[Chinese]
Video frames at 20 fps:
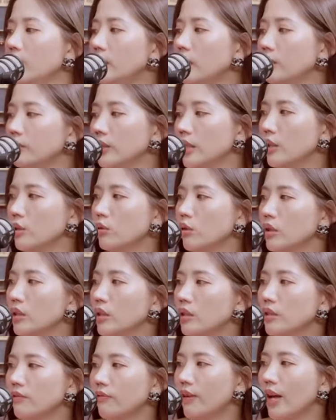那我今天选
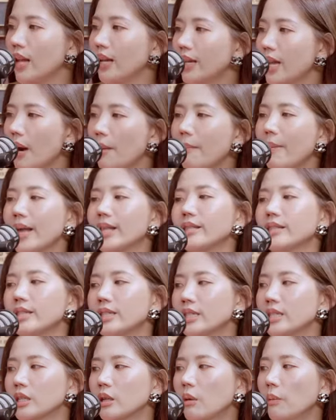的是非常浪漫、
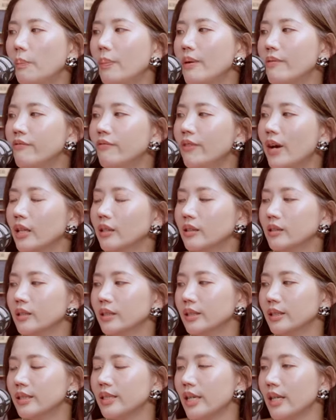自由、奔放的这
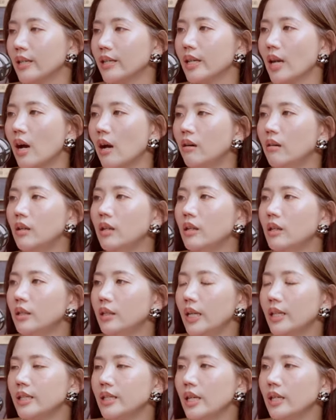个千鸟。
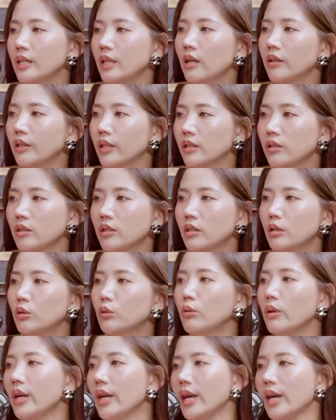那千鸟也是
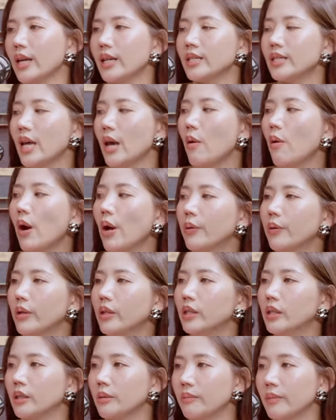对在花
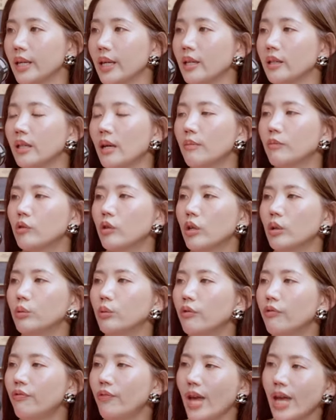园里面，他们就很
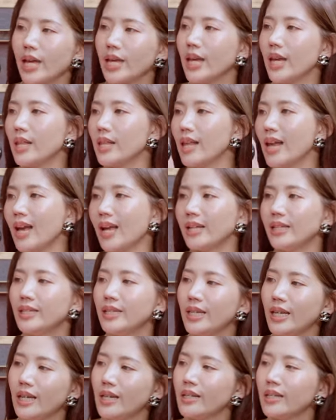多飞燕啊、
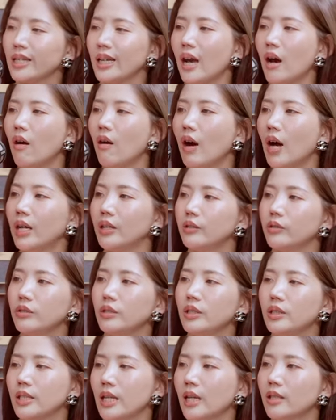千鸟啊，都
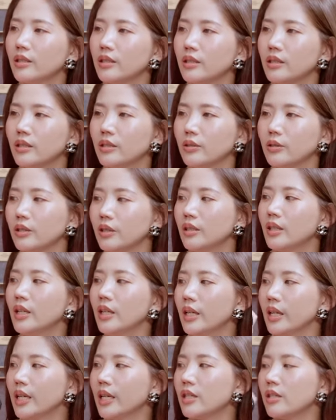是像是就是
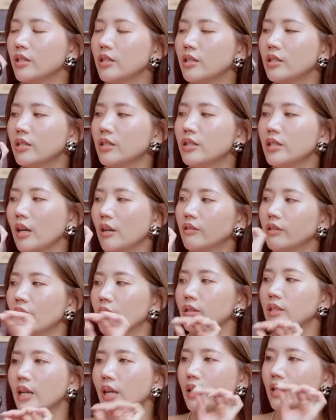一只一只小
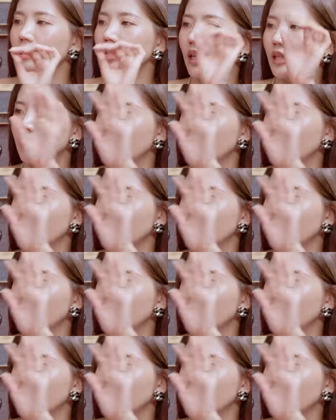鸟在在